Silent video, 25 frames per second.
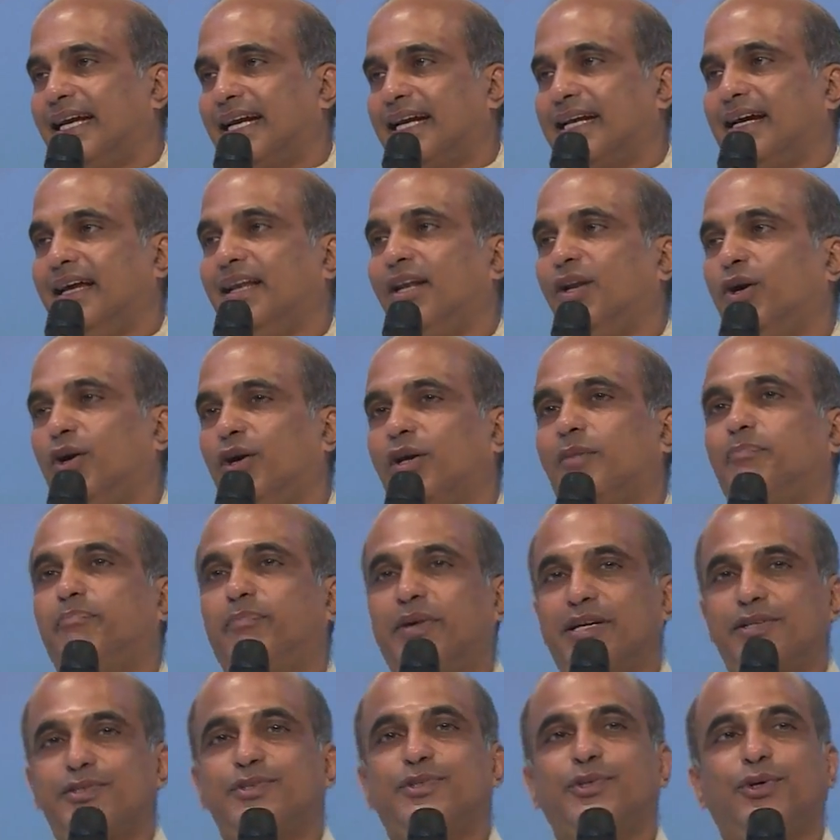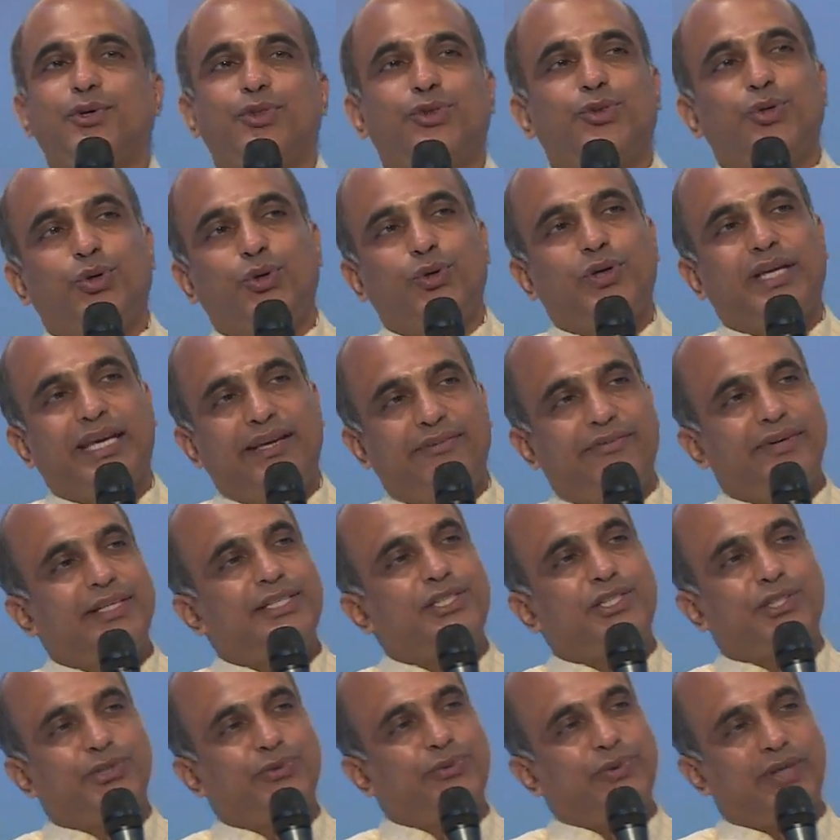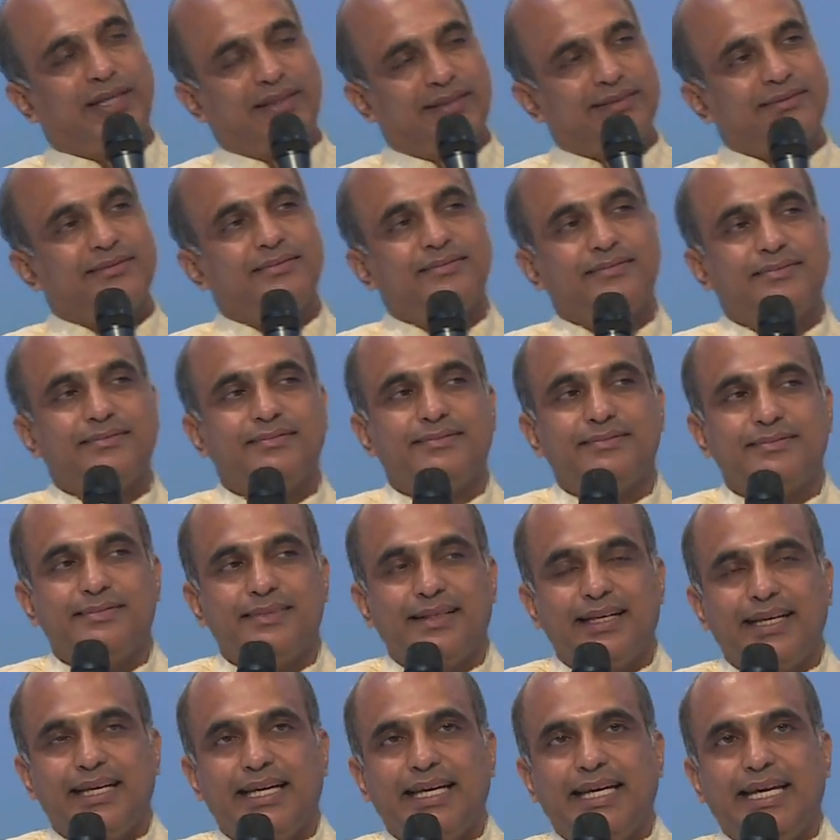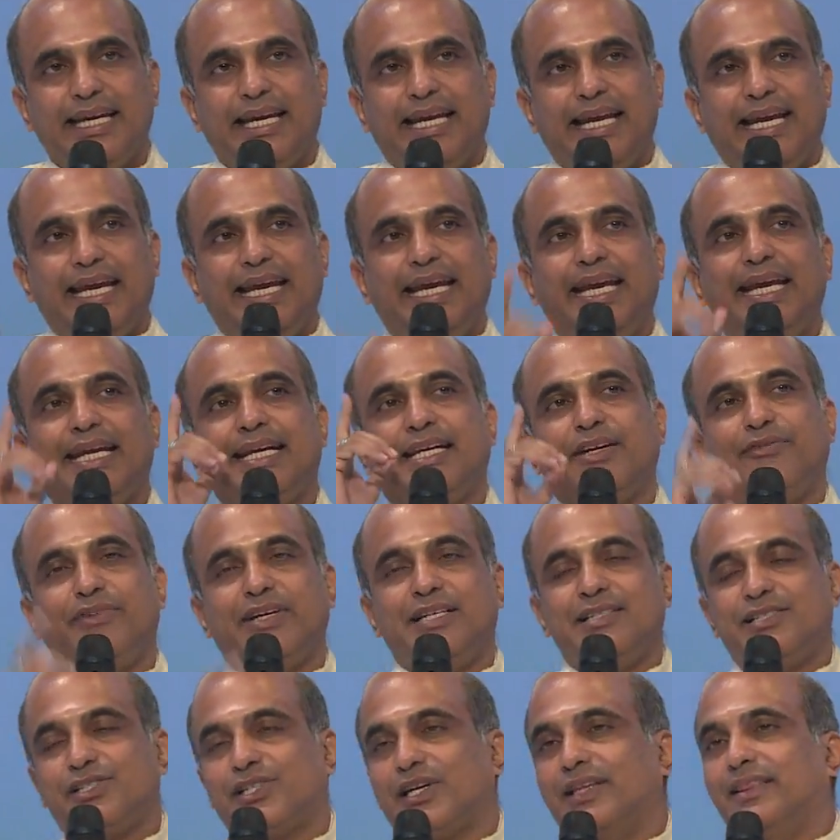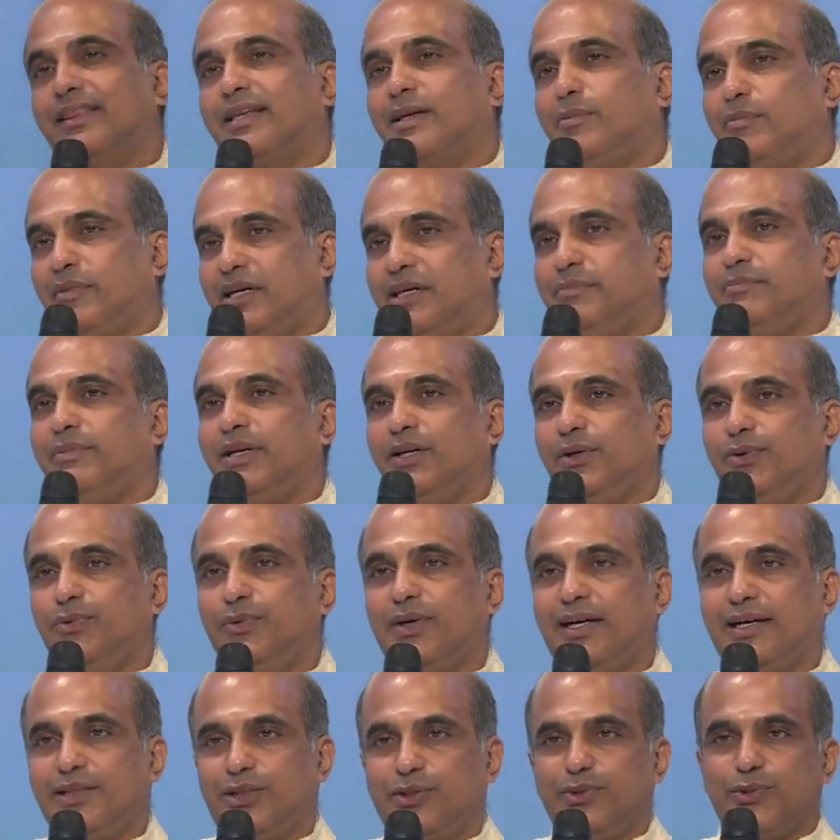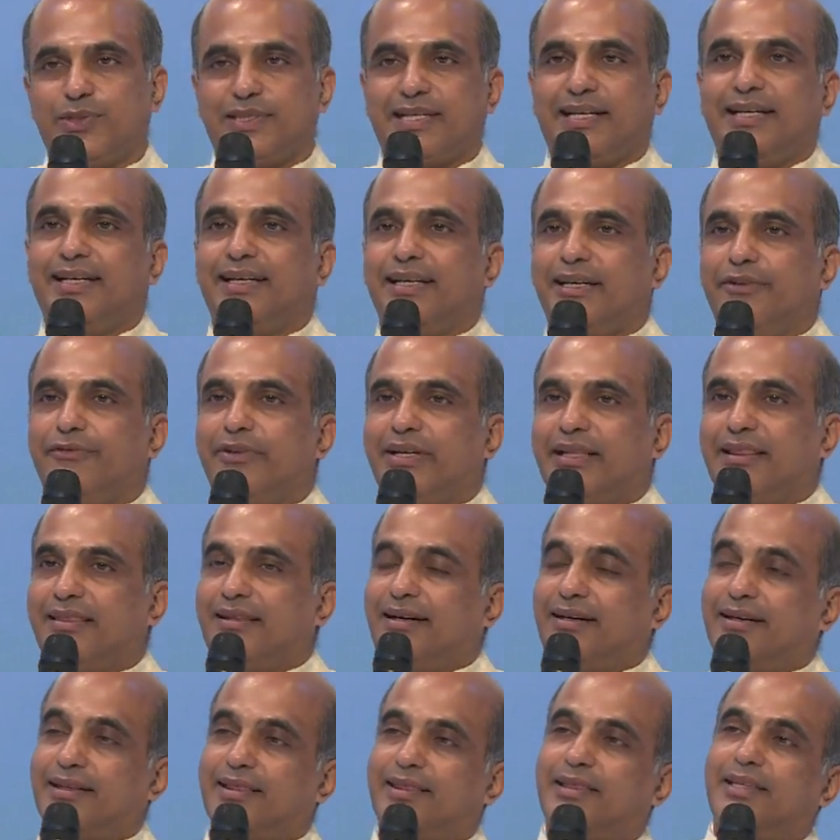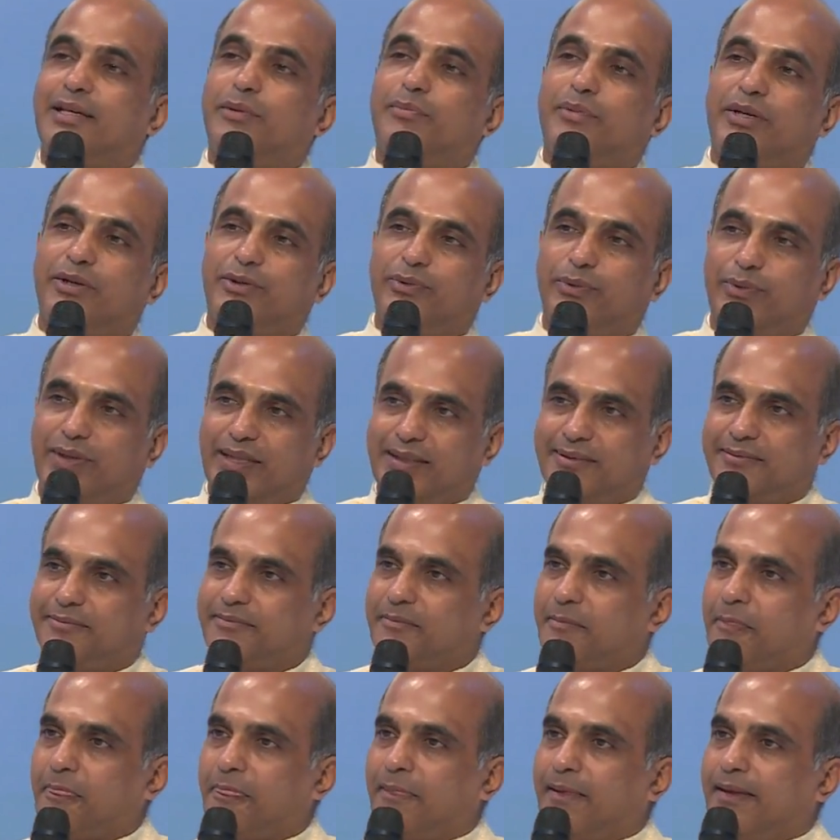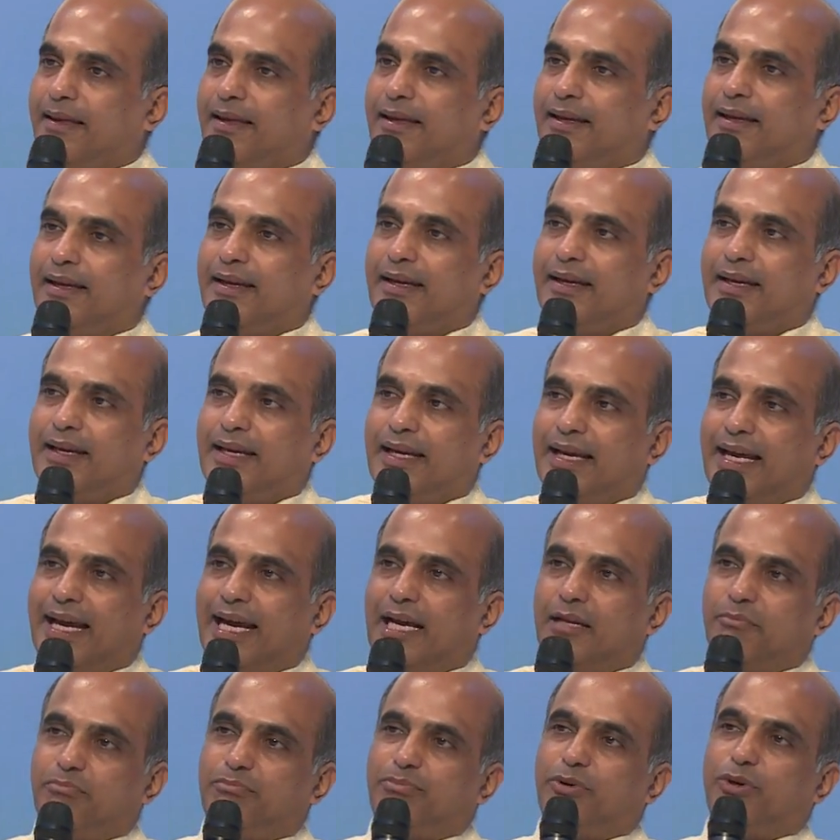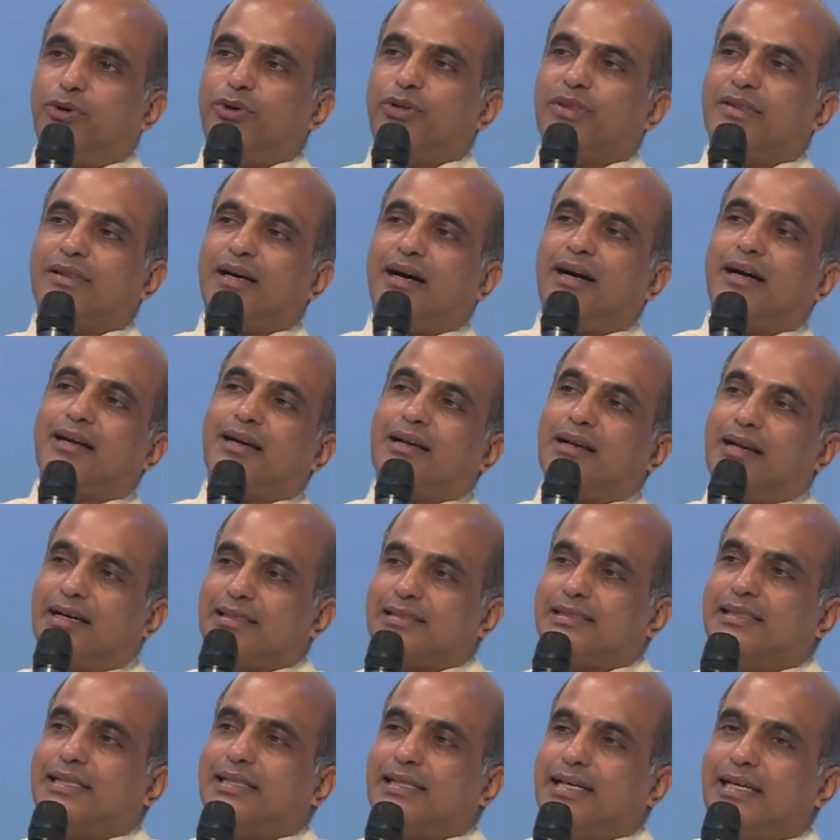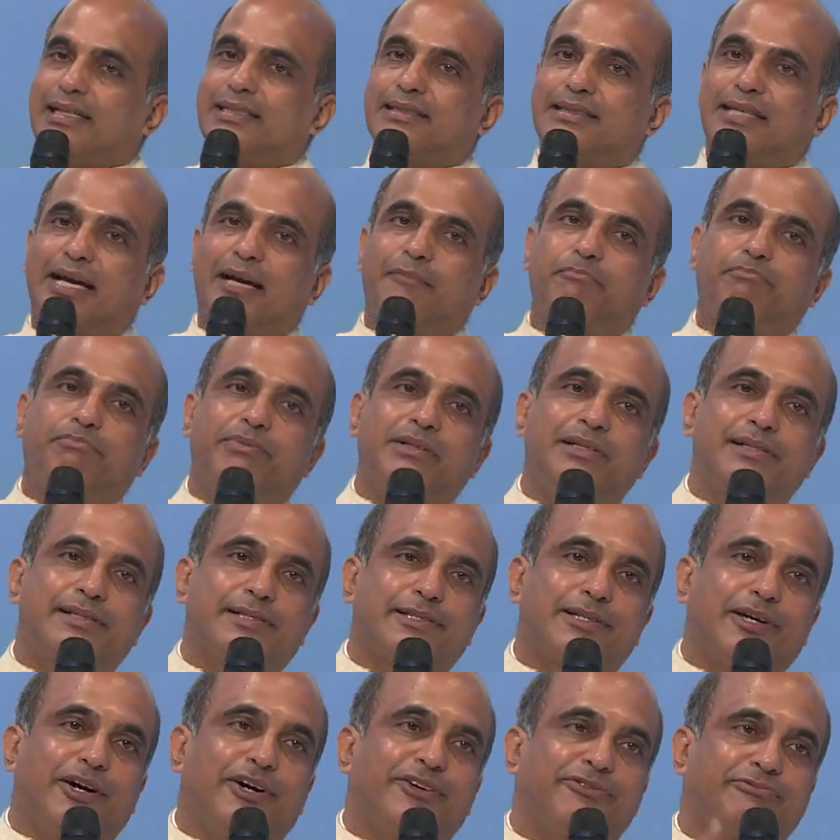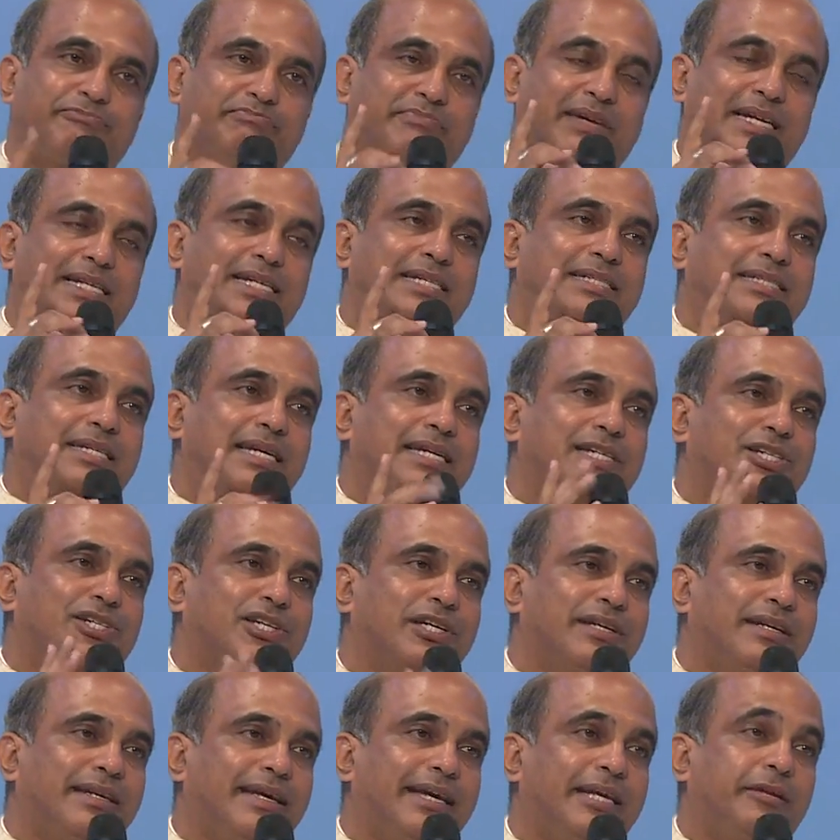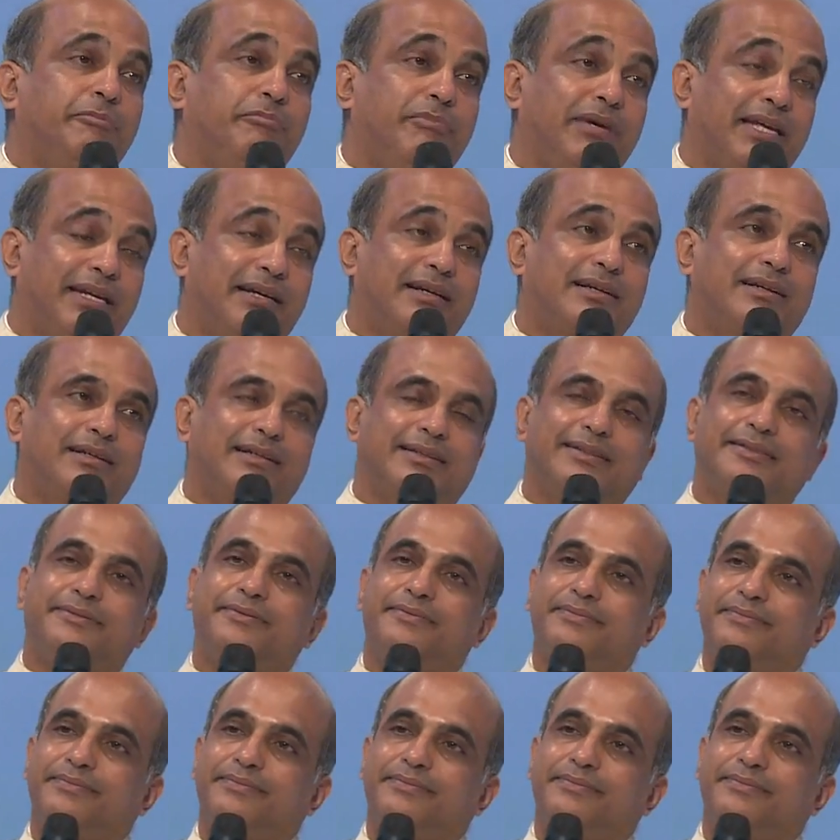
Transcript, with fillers: कल और परसों दो इवेंट हुआ एक इवेंट चंद्रमा में हुआ दूसरा इवेंट धरती में हुआ एंड बोथ आर क्लासिक एग्जाम्पल्स ऑफ मेडिटेशन एंड मिरेकल